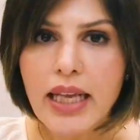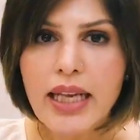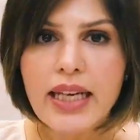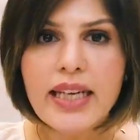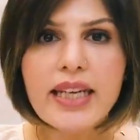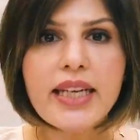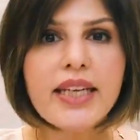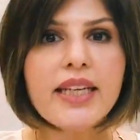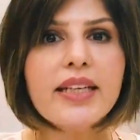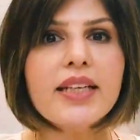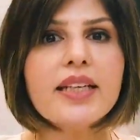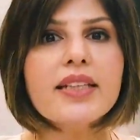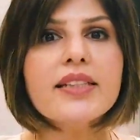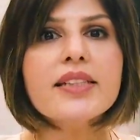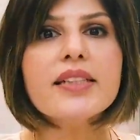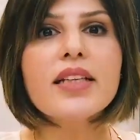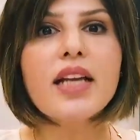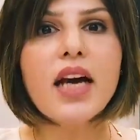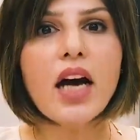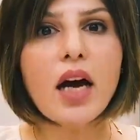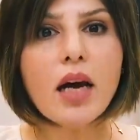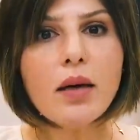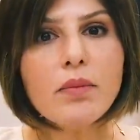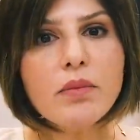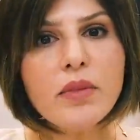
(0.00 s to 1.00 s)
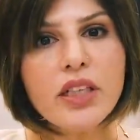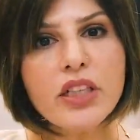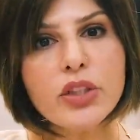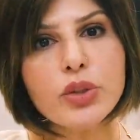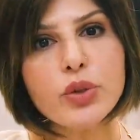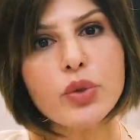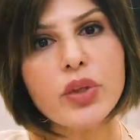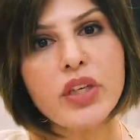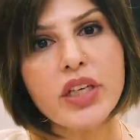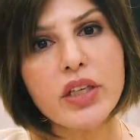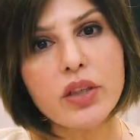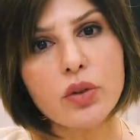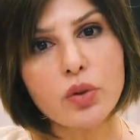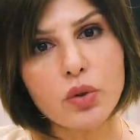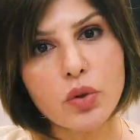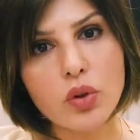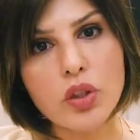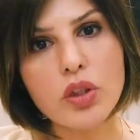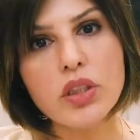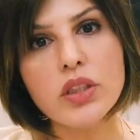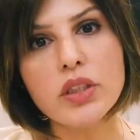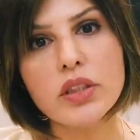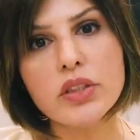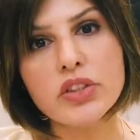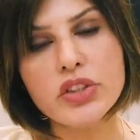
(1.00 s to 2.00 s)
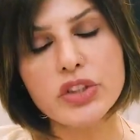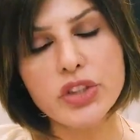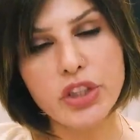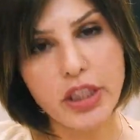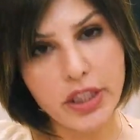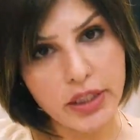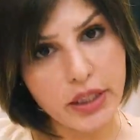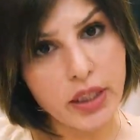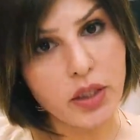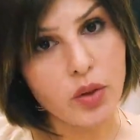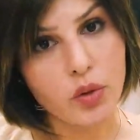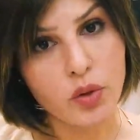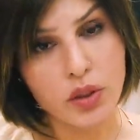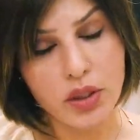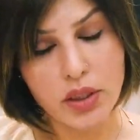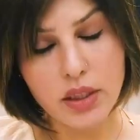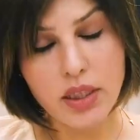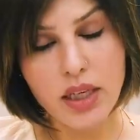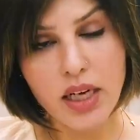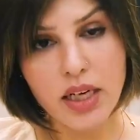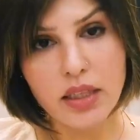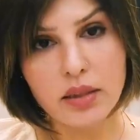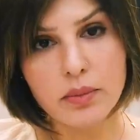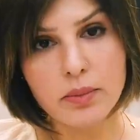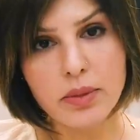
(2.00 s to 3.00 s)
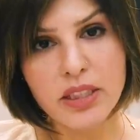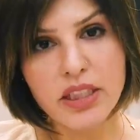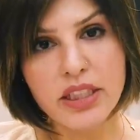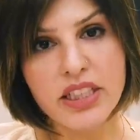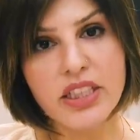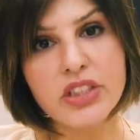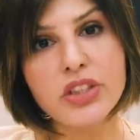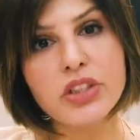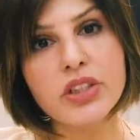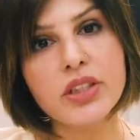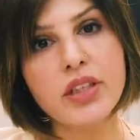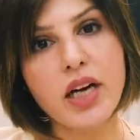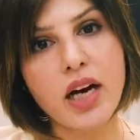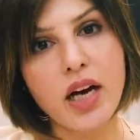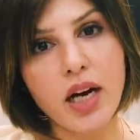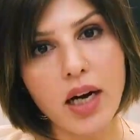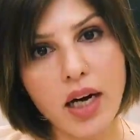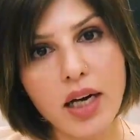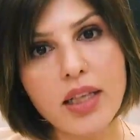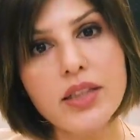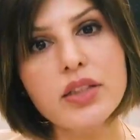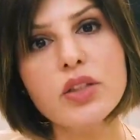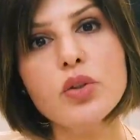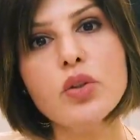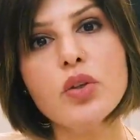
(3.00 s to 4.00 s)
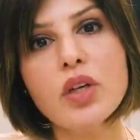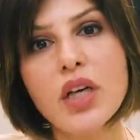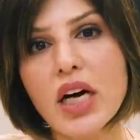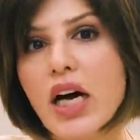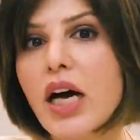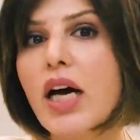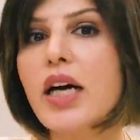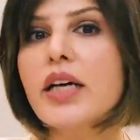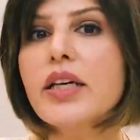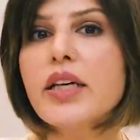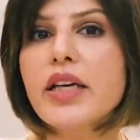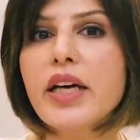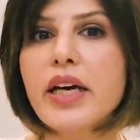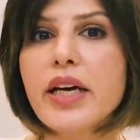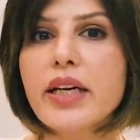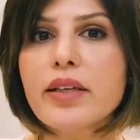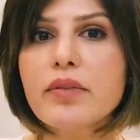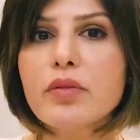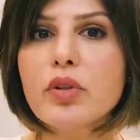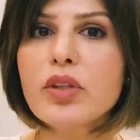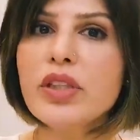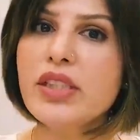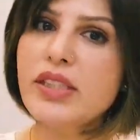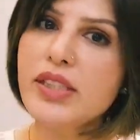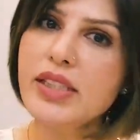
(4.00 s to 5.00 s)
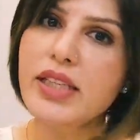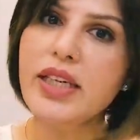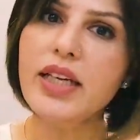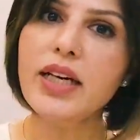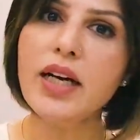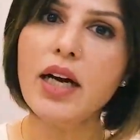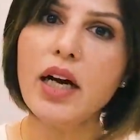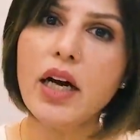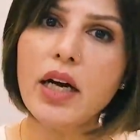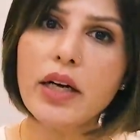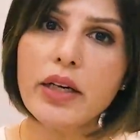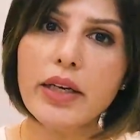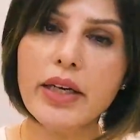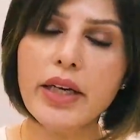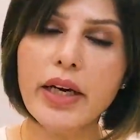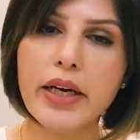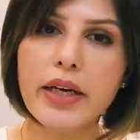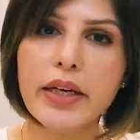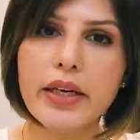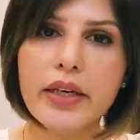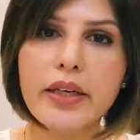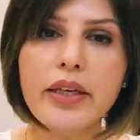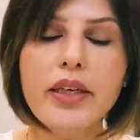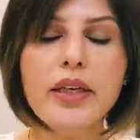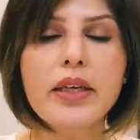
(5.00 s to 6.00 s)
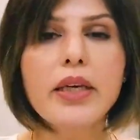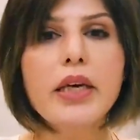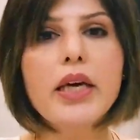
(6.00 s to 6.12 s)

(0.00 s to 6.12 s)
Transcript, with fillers: लेकिन इस्लाम का जो एक रुकन छठा रुकन गालिबा इजतहाद को कहा गया है वो इसलिए कहा गया है